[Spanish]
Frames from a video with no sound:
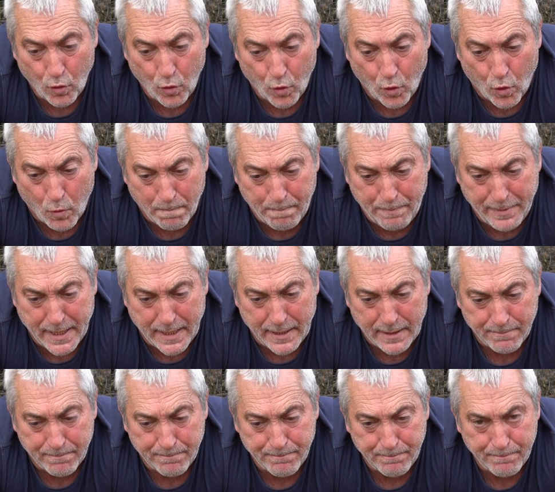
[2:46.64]
Un pie
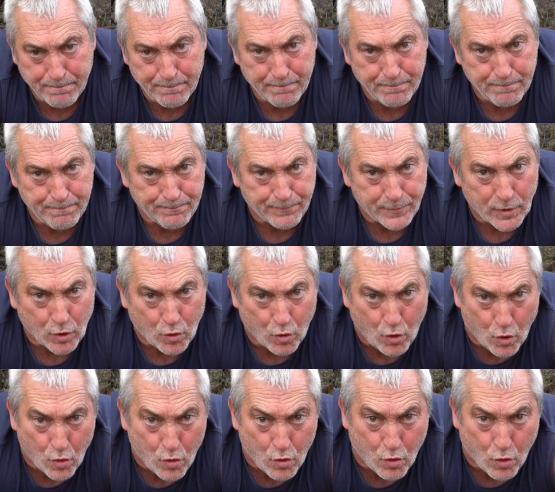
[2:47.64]

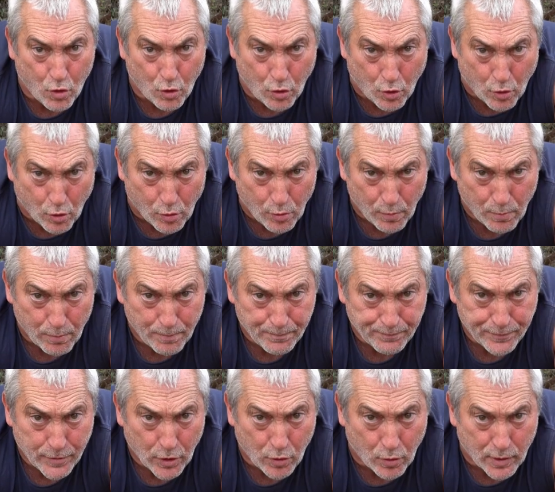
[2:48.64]
con coloro
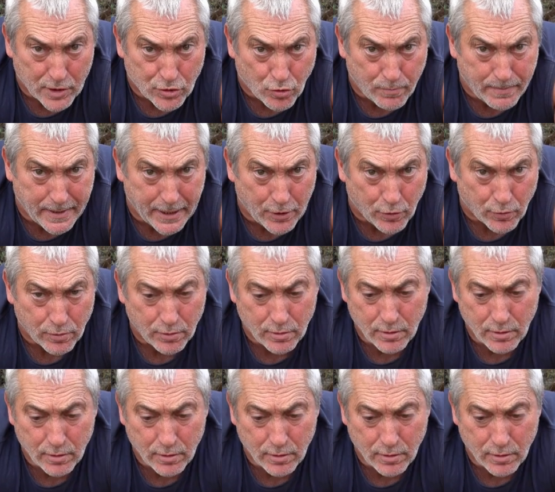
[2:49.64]
con el sombrero.